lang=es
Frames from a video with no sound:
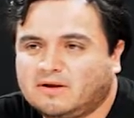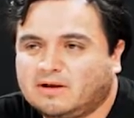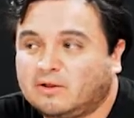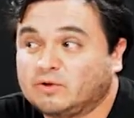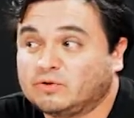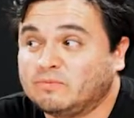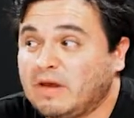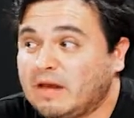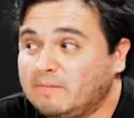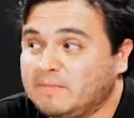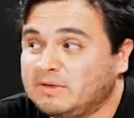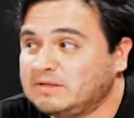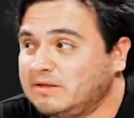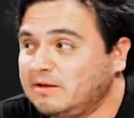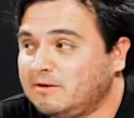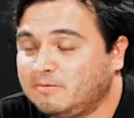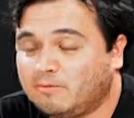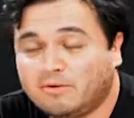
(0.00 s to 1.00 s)
los memes
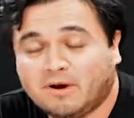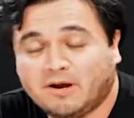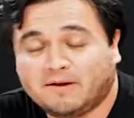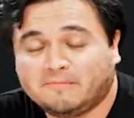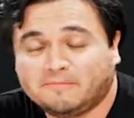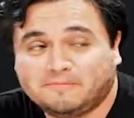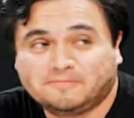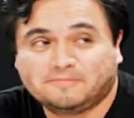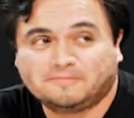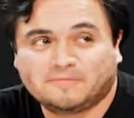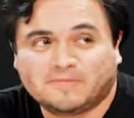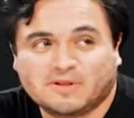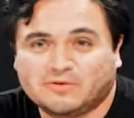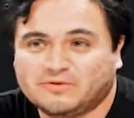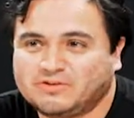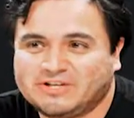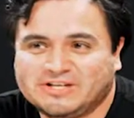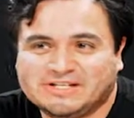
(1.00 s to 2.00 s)
que divulgan,
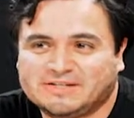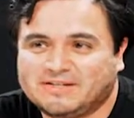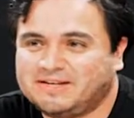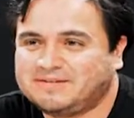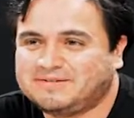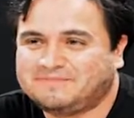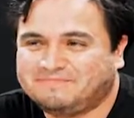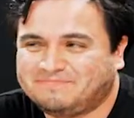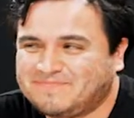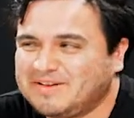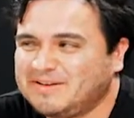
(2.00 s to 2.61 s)
los chistes.